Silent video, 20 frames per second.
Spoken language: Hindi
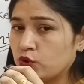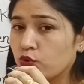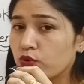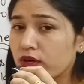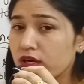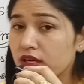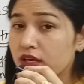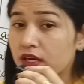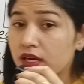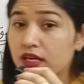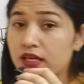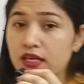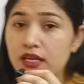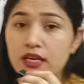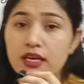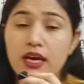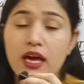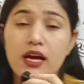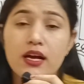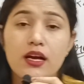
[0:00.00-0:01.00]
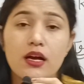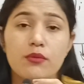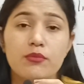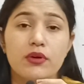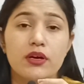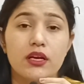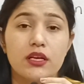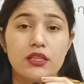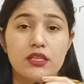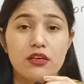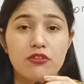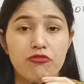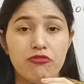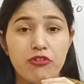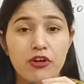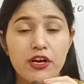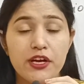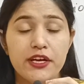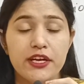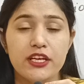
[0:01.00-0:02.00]
क्योंकि किडनी क्या काम करती है
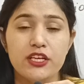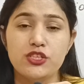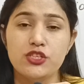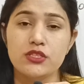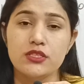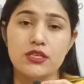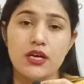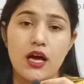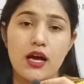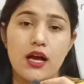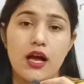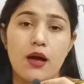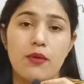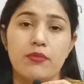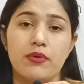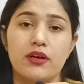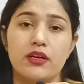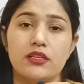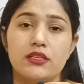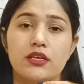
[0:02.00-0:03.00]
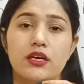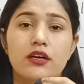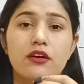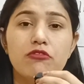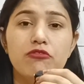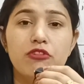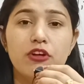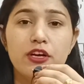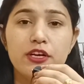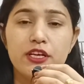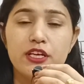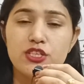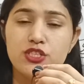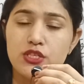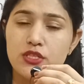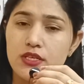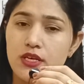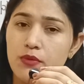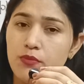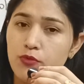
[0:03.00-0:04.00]
फिल्ट्रेशन का काम करती है अगर
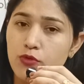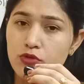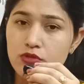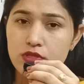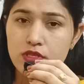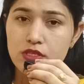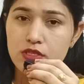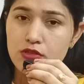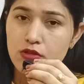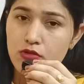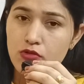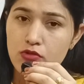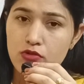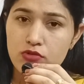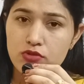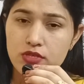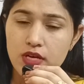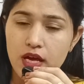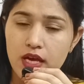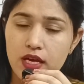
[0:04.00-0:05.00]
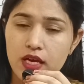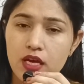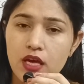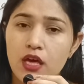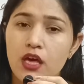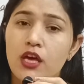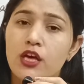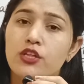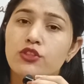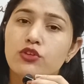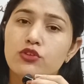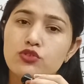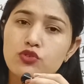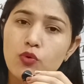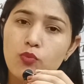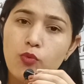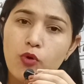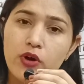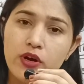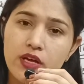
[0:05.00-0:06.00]
फिल्ट्रेशन की प्रोसेस स्लो हो जाएगी तो
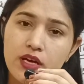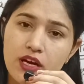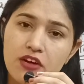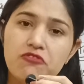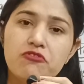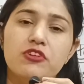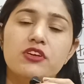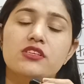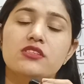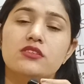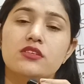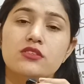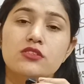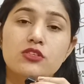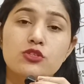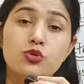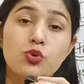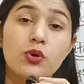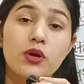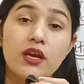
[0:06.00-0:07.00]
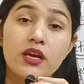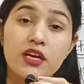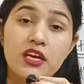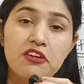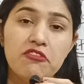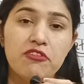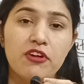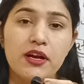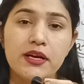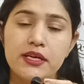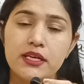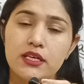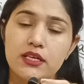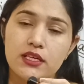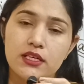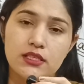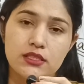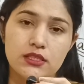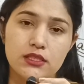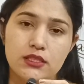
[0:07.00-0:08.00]
जो बॉडी का वेस्ट है जिसको किडनी फिल्टर
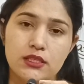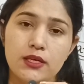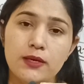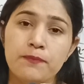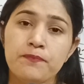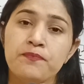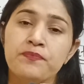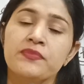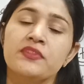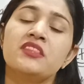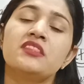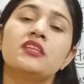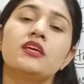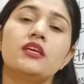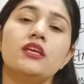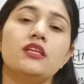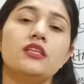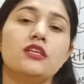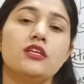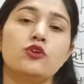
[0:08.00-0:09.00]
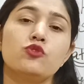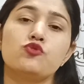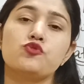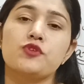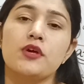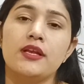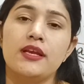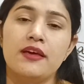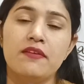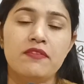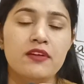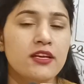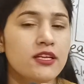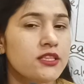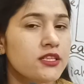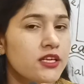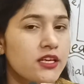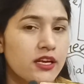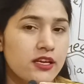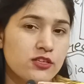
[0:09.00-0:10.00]
करती थी धीरे धीरे उसका लेवल
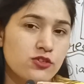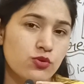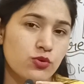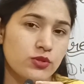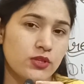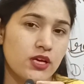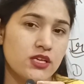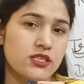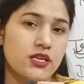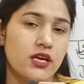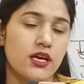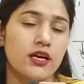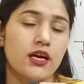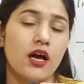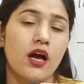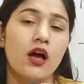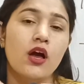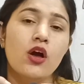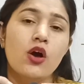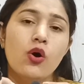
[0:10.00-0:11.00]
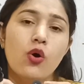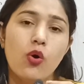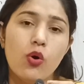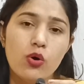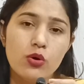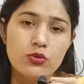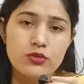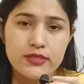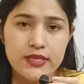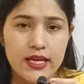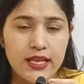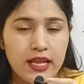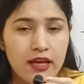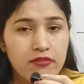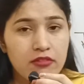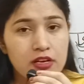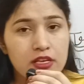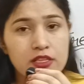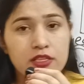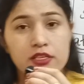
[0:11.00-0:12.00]
इंक्रीज होता जाएगा और उसके
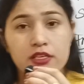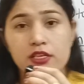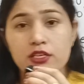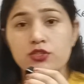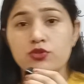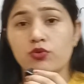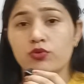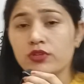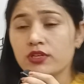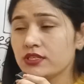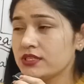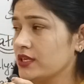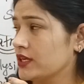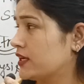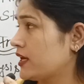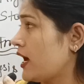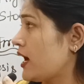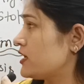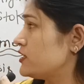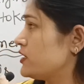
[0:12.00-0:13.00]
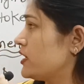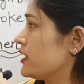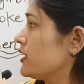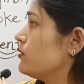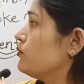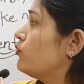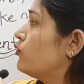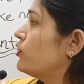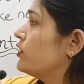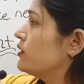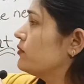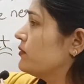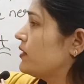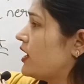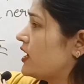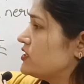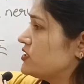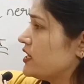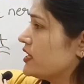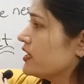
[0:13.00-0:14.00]
लेवल इंक्रीज होने से क्या आ जाएंगी बॉडी में
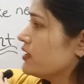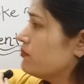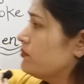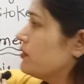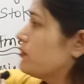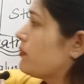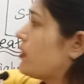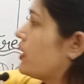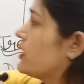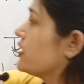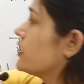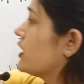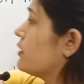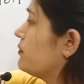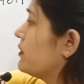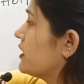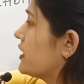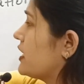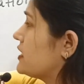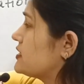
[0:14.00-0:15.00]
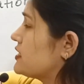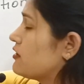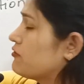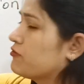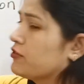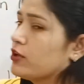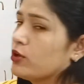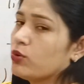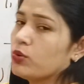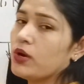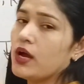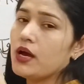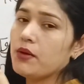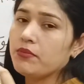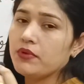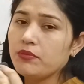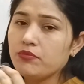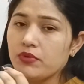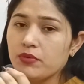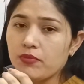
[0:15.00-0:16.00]
आ जाएंगी बीमारी हमें कैसा फील होगा
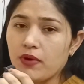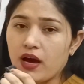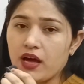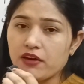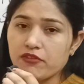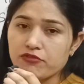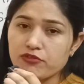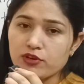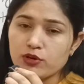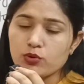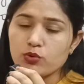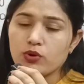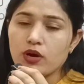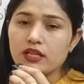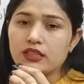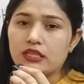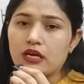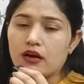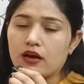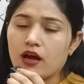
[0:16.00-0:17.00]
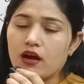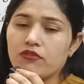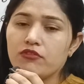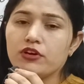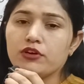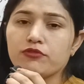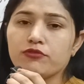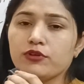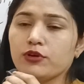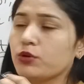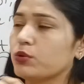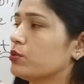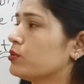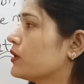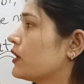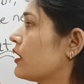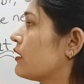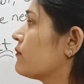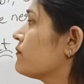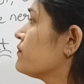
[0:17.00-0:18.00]
हमें बीमार फील होगा थकावट फील
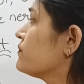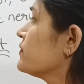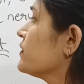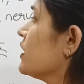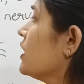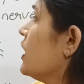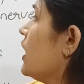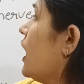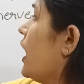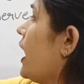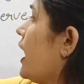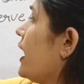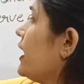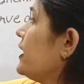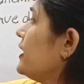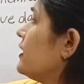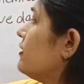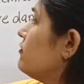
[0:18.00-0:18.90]
होगी एंड